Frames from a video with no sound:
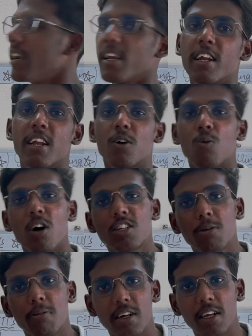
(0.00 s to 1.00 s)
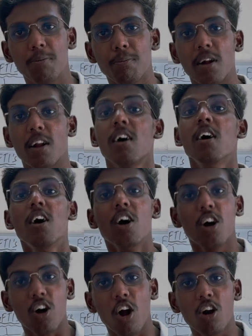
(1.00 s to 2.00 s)
நீங்கள் எனக்கு வாட்ஸ்அப்பில் டிஎம் பண்ணலாம்
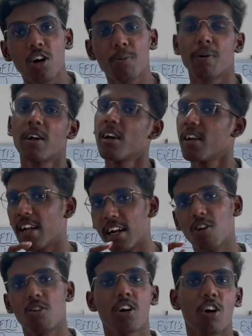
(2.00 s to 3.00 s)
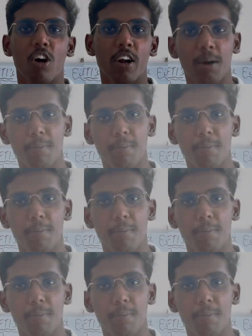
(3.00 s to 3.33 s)
கால் கூட பண்ணுங்கள் டேட்டா உங்களை காண்டாக்ட்